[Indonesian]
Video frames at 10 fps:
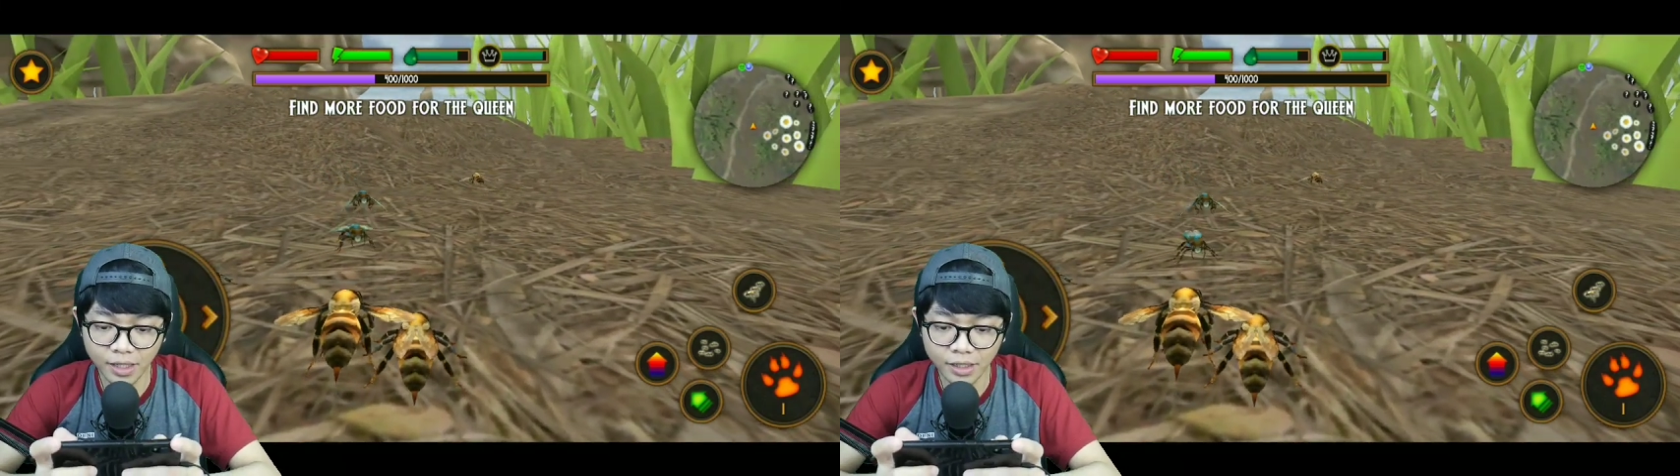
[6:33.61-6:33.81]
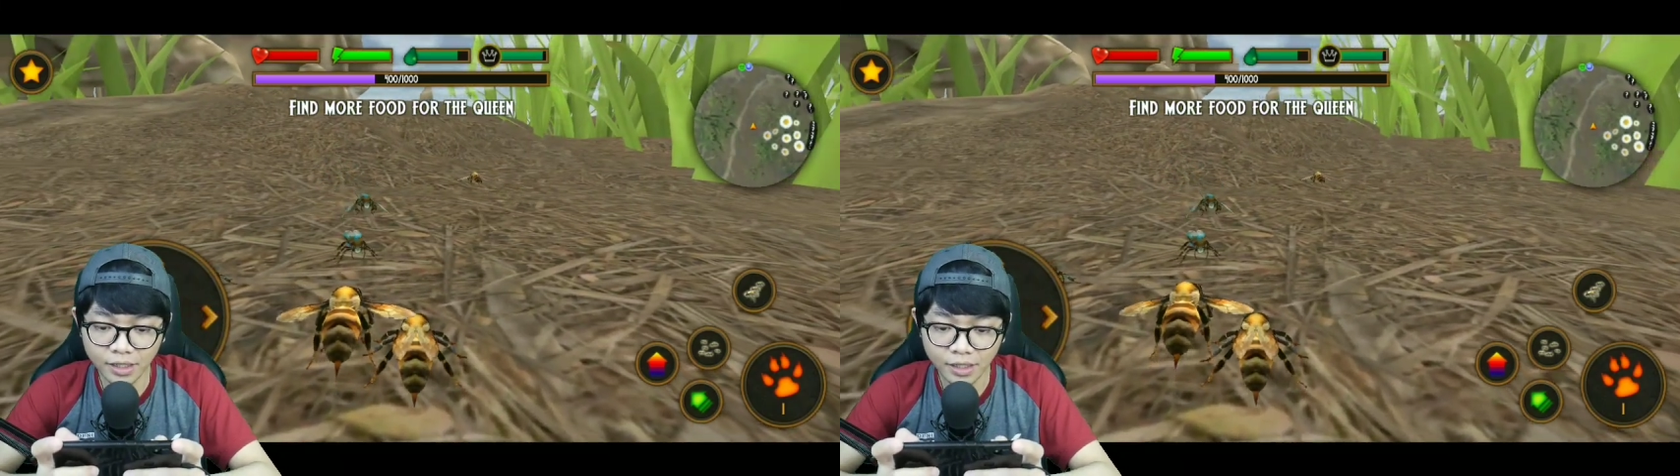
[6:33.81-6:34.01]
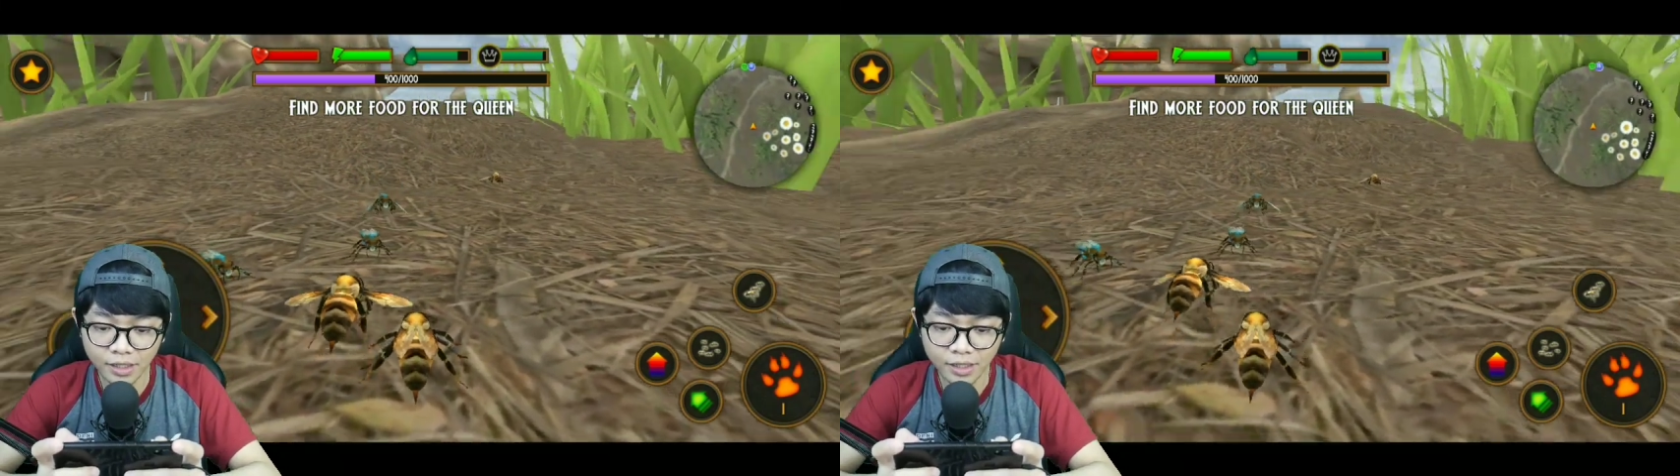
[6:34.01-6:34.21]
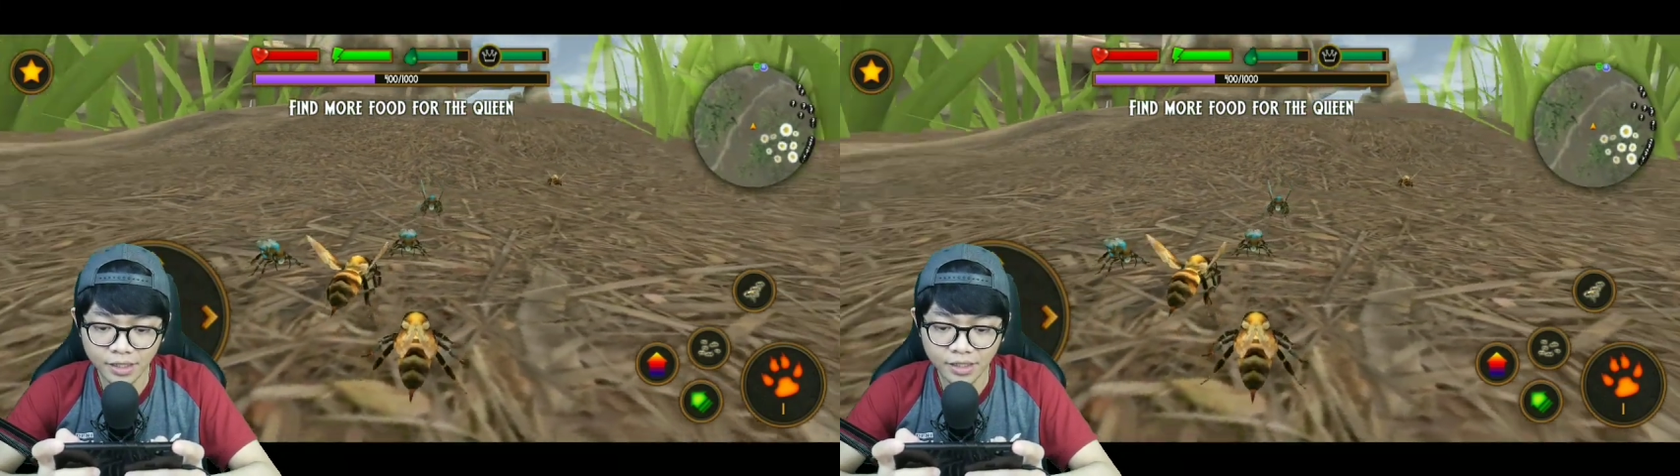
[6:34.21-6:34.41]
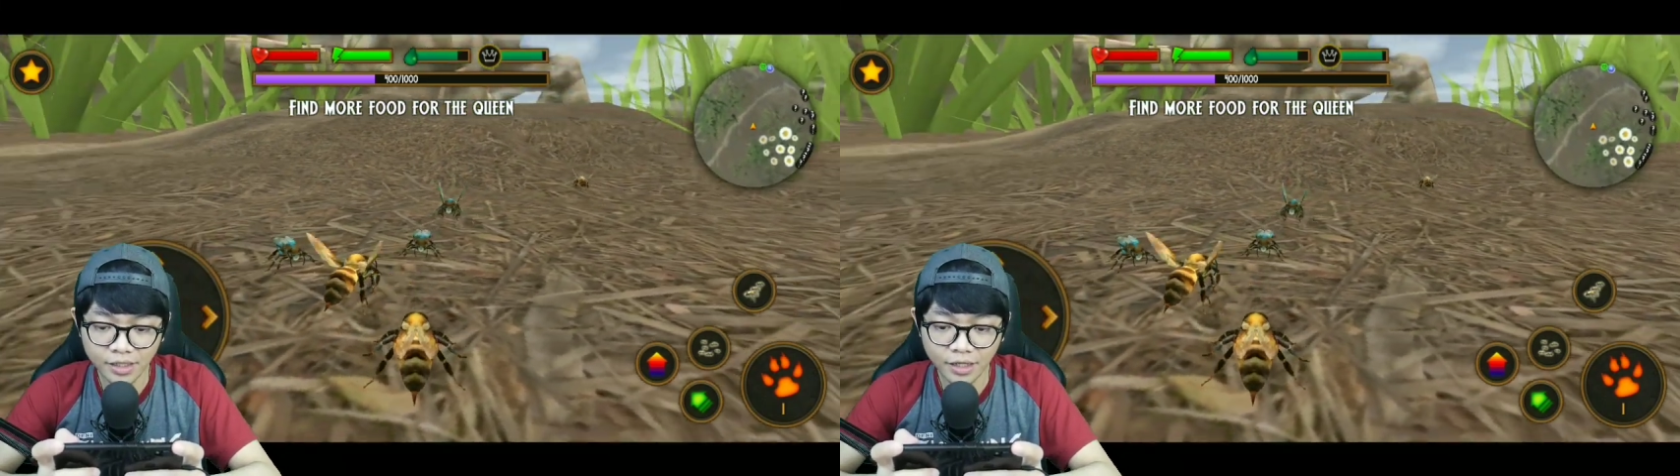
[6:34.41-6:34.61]
nih.
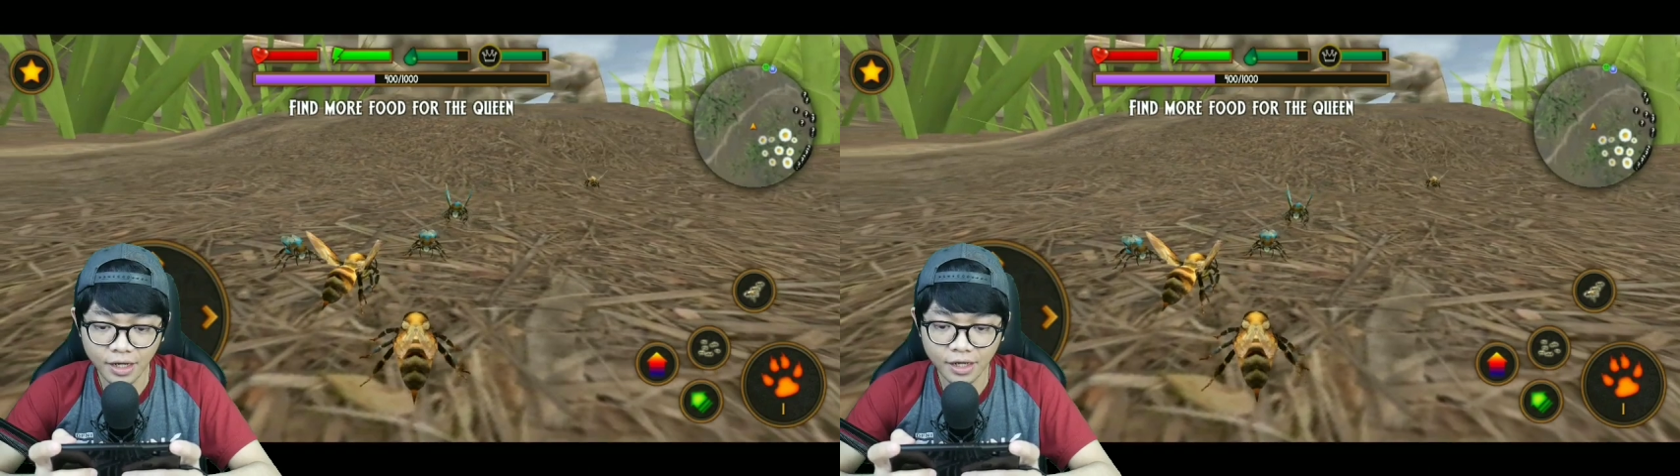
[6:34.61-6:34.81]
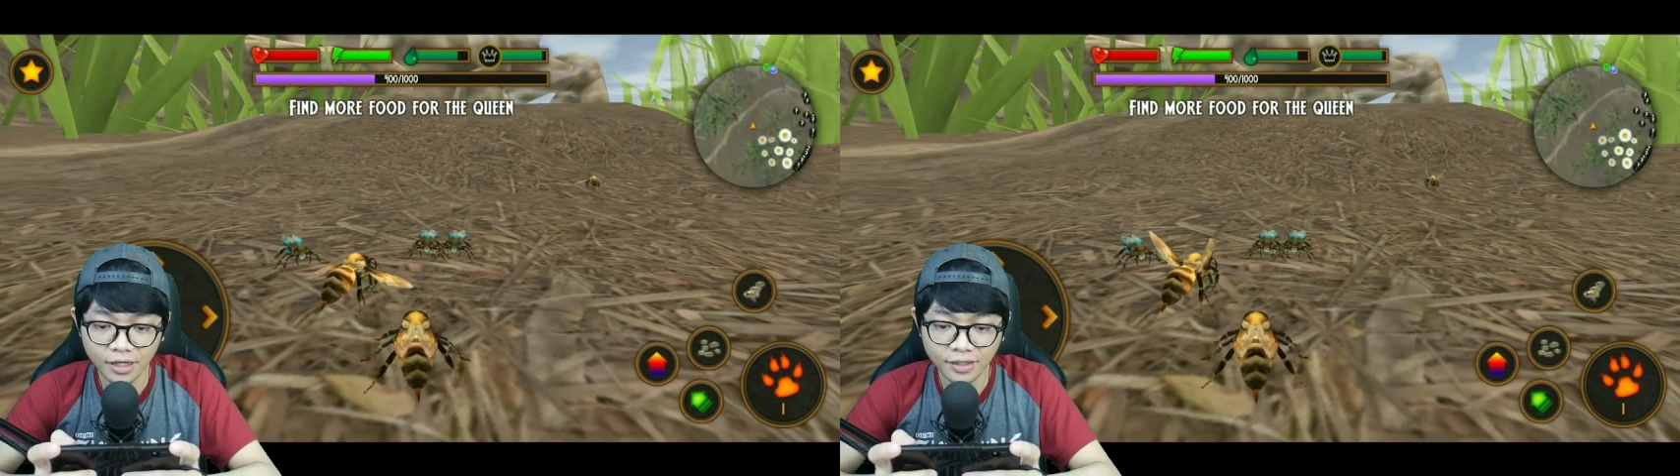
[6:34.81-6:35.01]
Ya.